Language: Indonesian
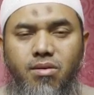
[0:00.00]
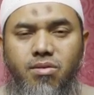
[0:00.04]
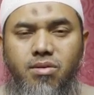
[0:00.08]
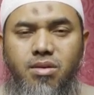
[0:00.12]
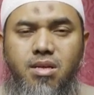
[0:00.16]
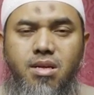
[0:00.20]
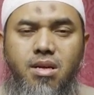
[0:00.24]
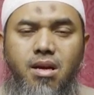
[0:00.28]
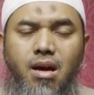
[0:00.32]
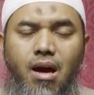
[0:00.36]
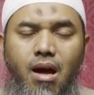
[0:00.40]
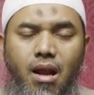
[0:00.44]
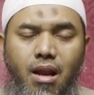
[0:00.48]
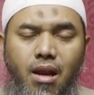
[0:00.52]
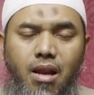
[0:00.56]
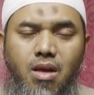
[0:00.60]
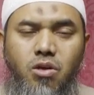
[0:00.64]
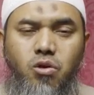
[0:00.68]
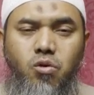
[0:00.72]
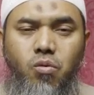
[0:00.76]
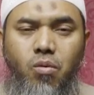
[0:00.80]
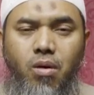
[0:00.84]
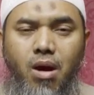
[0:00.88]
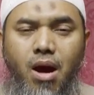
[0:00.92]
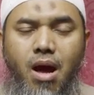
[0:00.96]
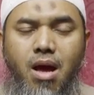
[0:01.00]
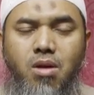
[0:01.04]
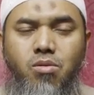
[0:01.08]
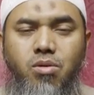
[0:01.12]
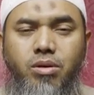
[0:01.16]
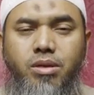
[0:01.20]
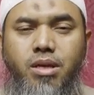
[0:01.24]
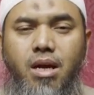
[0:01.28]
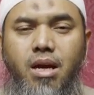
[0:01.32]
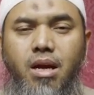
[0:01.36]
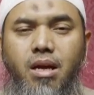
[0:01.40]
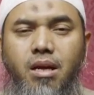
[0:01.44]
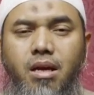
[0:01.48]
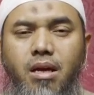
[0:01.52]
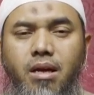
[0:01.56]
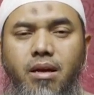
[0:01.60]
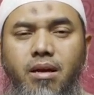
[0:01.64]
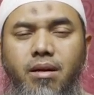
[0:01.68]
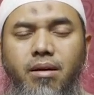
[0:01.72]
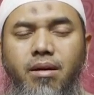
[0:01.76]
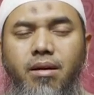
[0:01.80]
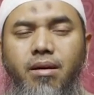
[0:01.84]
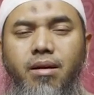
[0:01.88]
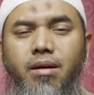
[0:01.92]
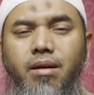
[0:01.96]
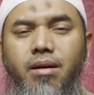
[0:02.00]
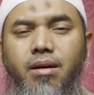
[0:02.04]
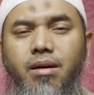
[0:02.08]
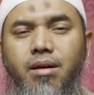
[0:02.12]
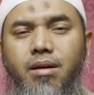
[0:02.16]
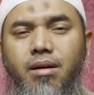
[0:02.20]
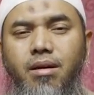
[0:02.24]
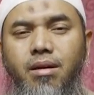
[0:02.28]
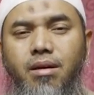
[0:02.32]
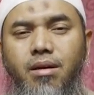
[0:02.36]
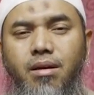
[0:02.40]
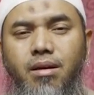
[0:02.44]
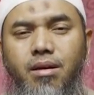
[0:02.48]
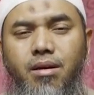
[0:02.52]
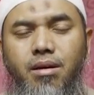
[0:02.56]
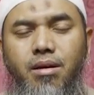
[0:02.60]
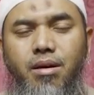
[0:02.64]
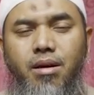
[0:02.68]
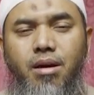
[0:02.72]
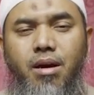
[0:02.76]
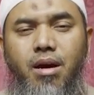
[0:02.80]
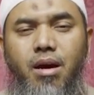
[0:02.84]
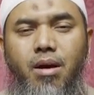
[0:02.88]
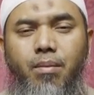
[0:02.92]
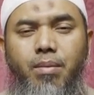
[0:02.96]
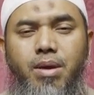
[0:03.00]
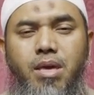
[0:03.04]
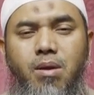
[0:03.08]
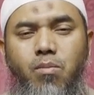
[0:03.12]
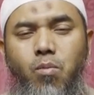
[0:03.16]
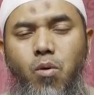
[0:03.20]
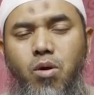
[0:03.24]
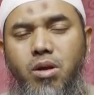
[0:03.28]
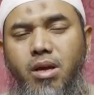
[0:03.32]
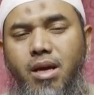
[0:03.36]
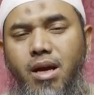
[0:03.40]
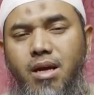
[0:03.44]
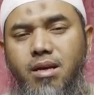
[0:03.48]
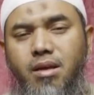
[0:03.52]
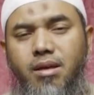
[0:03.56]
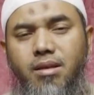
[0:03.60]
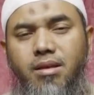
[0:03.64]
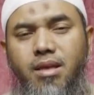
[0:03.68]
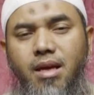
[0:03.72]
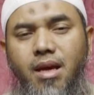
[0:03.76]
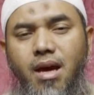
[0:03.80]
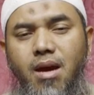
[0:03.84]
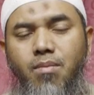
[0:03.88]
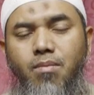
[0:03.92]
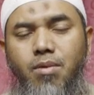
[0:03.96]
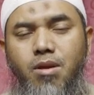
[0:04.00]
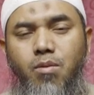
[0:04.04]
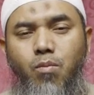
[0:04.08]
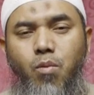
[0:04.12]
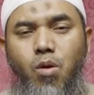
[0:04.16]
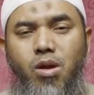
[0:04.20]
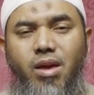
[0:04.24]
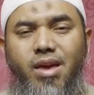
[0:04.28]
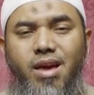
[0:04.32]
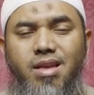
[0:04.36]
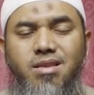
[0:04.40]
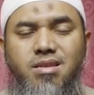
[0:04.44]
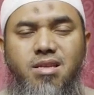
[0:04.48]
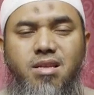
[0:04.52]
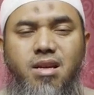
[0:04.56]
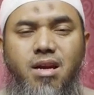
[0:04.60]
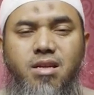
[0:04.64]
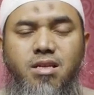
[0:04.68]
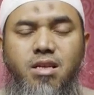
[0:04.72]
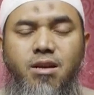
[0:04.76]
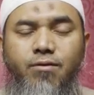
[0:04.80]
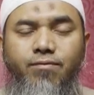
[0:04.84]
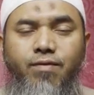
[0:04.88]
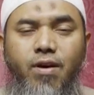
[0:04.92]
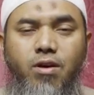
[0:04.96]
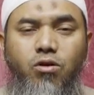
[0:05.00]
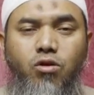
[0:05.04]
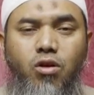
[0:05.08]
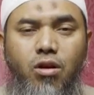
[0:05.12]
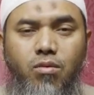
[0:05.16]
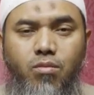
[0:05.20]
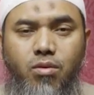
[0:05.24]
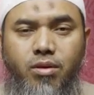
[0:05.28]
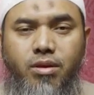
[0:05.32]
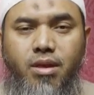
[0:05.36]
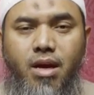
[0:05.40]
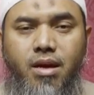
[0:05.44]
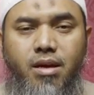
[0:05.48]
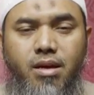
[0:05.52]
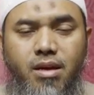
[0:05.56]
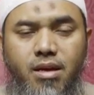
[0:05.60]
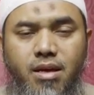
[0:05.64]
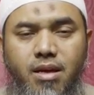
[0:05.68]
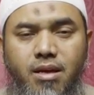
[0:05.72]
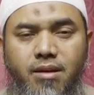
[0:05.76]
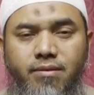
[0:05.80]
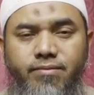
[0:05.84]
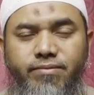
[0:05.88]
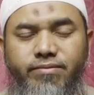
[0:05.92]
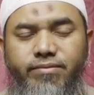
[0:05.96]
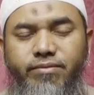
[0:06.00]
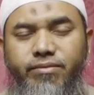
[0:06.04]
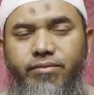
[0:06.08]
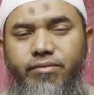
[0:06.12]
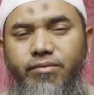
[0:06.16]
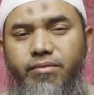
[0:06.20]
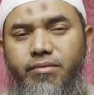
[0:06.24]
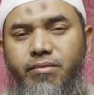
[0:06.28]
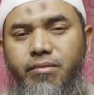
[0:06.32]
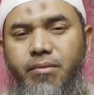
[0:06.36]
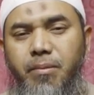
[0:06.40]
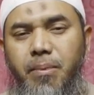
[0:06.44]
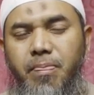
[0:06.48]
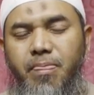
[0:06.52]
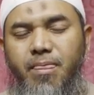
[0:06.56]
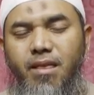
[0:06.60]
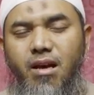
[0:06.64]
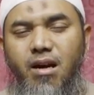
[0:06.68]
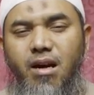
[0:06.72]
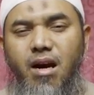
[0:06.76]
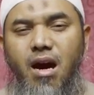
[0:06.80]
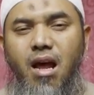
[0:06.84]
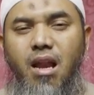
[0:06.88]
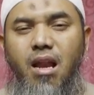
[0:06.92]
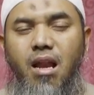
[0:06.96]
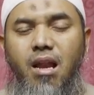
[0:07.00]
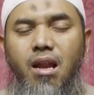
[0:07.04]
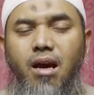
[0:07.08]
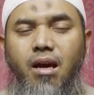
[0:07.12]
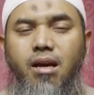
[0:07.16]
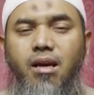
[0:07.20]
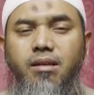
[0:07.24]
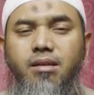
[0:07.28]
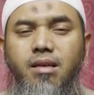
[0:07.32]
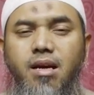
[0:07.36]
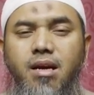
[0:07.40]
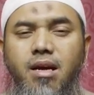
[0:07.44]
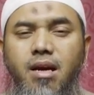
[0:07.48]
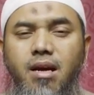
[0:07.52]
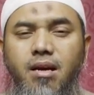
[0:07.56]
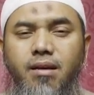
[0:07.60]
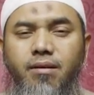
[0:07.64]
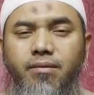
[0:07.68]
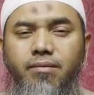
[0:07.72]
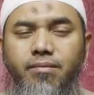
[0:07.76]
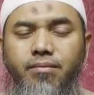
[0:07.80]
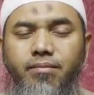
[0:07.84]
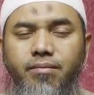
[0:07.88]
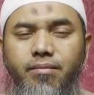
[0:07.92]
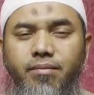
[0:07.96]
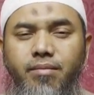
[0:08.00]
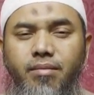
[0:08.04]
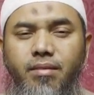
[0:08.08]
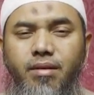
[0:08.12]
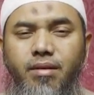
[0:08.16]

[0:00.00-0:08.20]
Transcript: sehingga Allah Subhanahu wa taala menyebutkan ketika menyebutkan tentang sifatul mutaqin Allah katakan